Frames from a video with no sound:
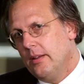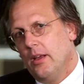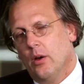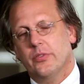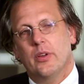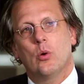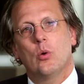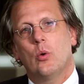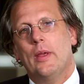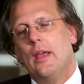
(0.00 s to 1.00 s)
die aus der
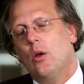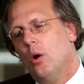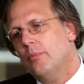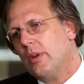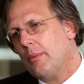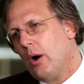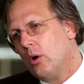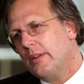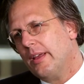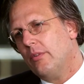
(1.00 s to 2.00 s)
Urologie kommt, aber
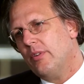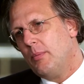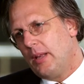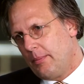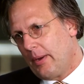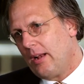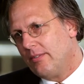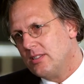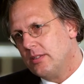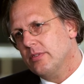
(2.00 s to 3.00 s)
auch Dinge wie
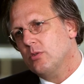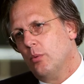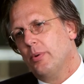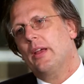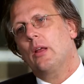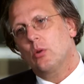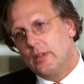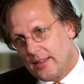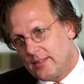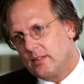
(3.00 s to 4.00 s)
minimalinvasives Operieren
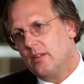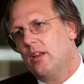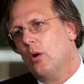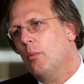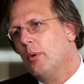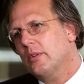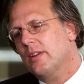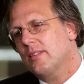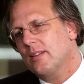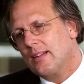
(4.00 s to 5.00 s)
und jetzt die
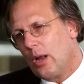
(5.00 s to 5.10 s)
Robotik sind,